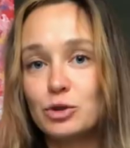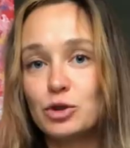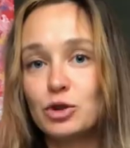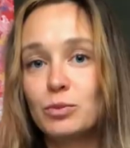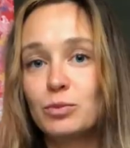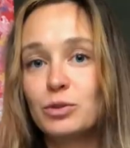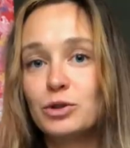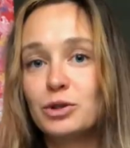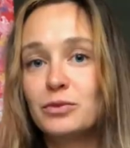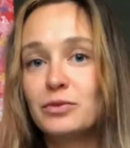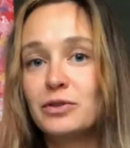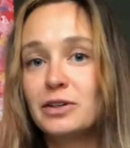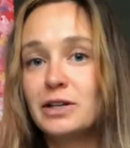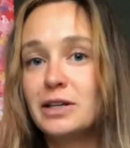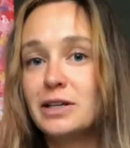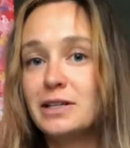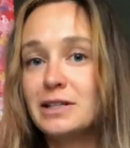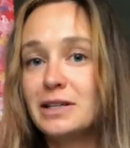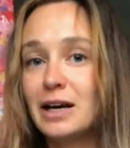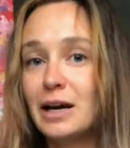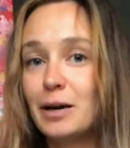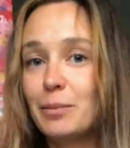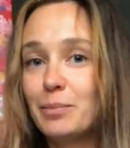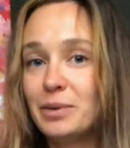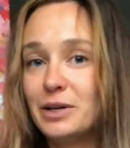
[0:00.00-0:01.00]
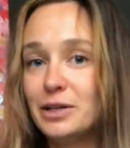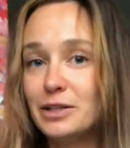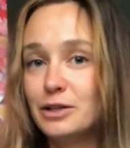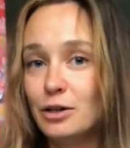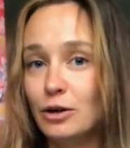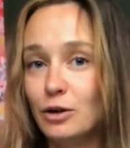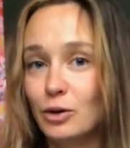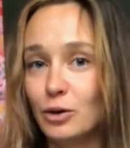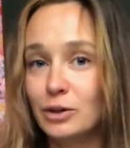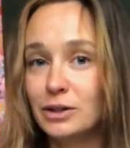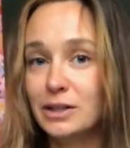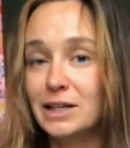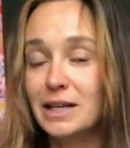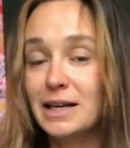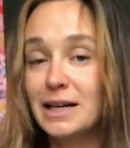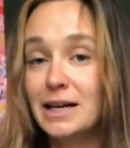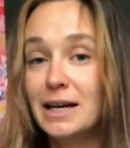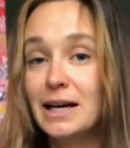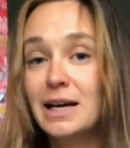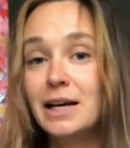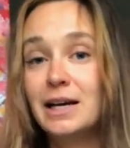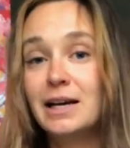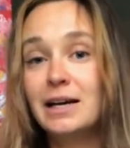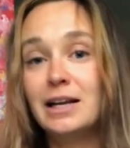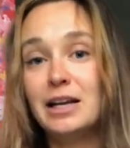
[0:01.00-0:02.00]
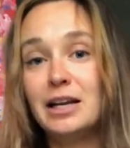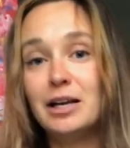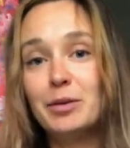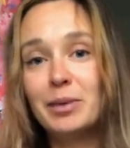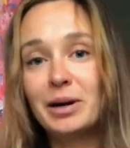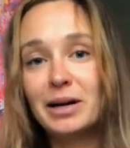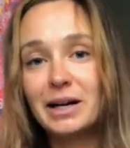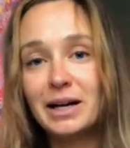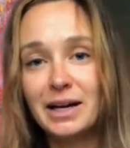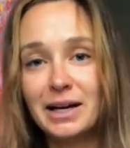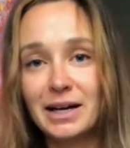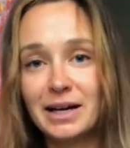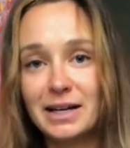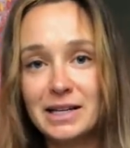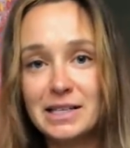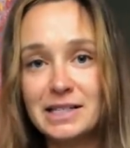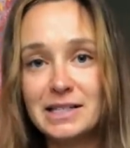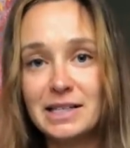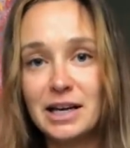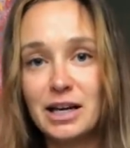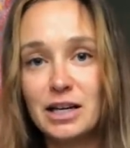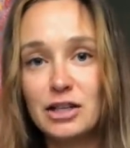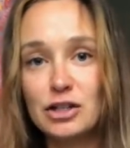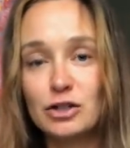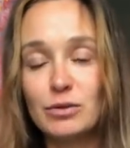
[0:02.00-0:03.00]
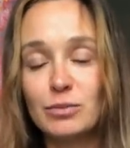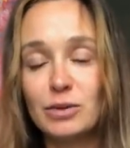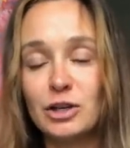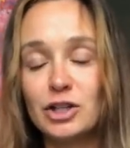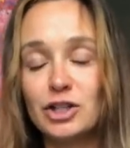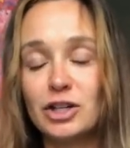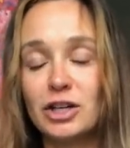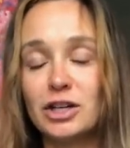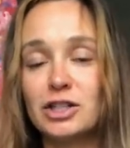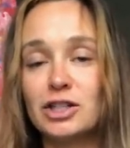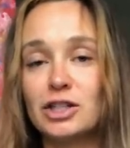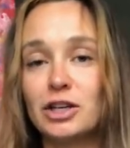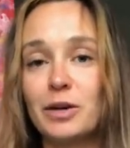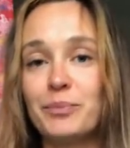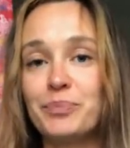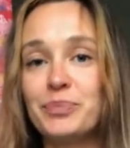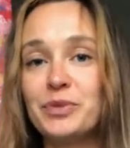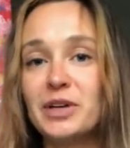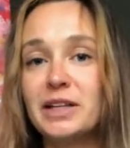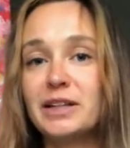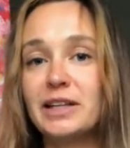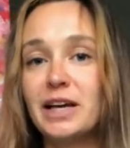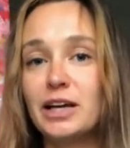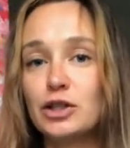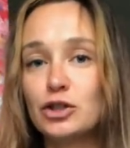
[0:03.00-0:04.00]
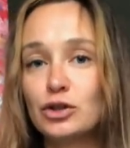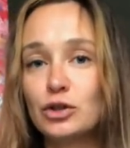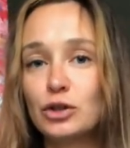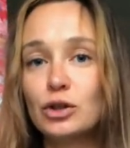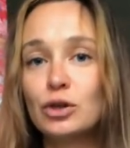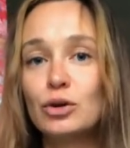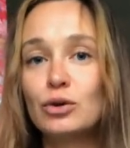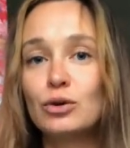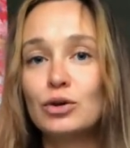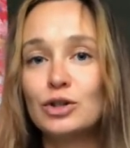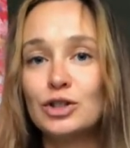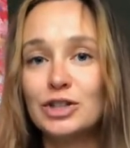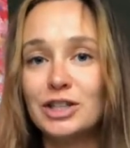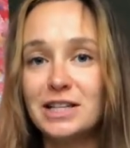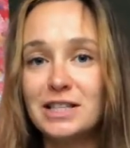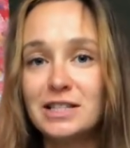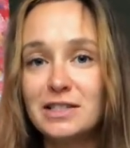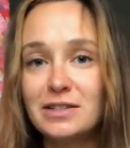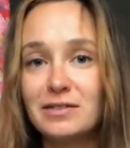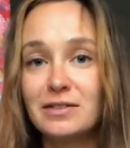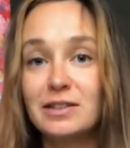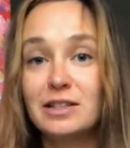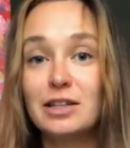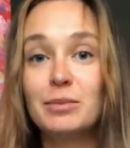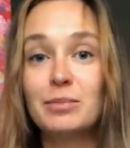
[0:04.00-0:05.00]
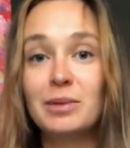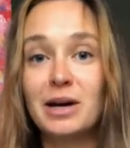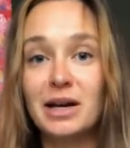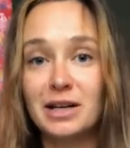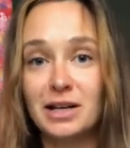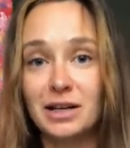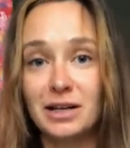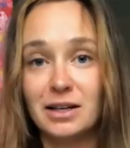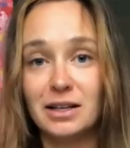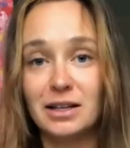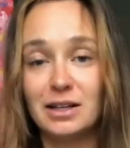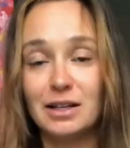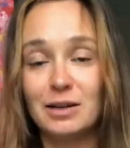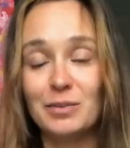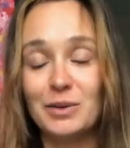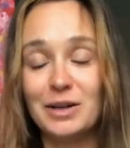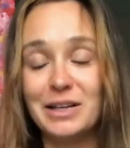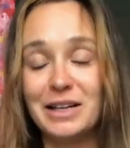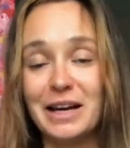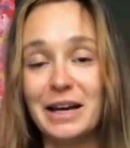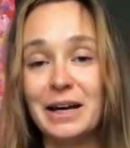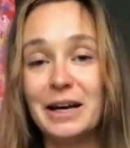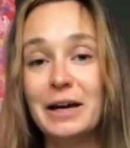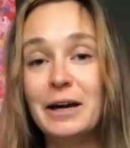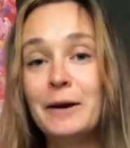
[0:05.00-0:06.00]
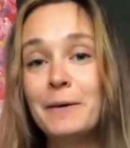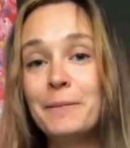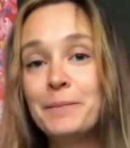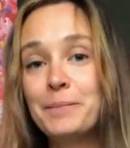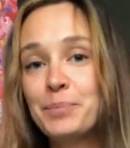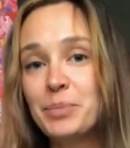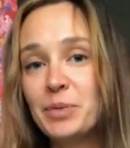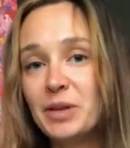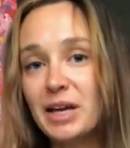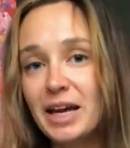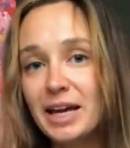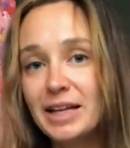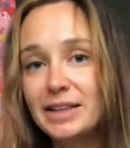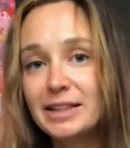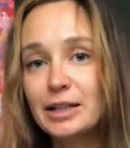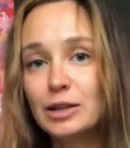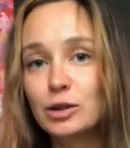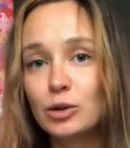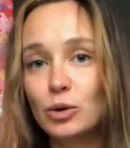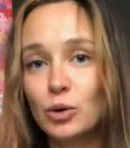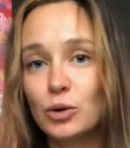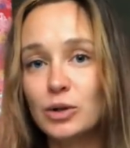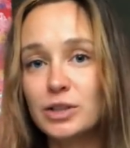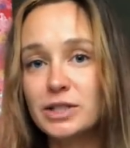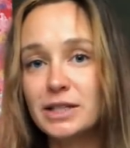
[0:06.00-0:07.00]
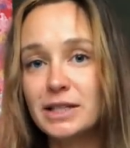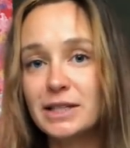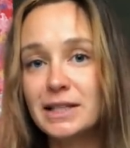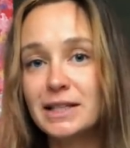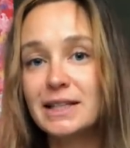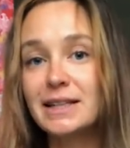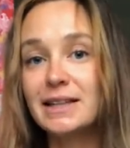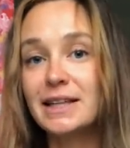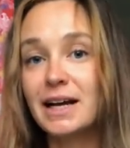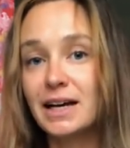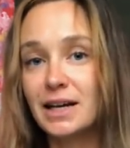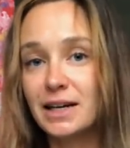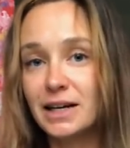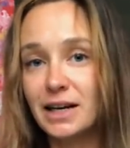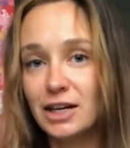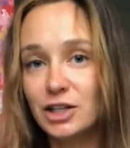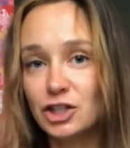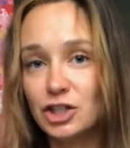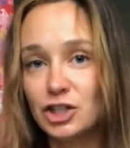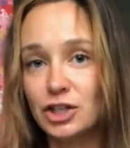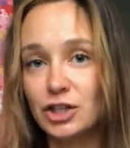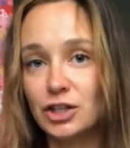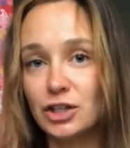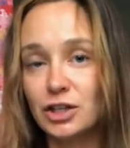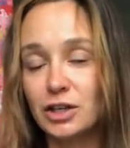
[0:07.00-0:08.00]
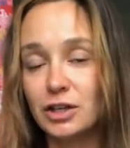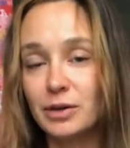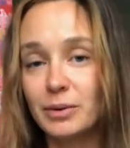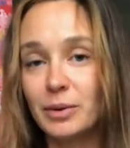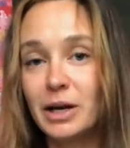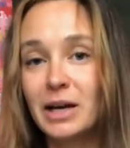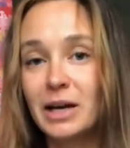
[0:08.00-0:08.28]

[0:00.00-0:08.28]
что будем выглядеть определенно, либо как городская сумасшедшая. Итак, что такое женственные маркеры для меня? Это ногти, накрашенные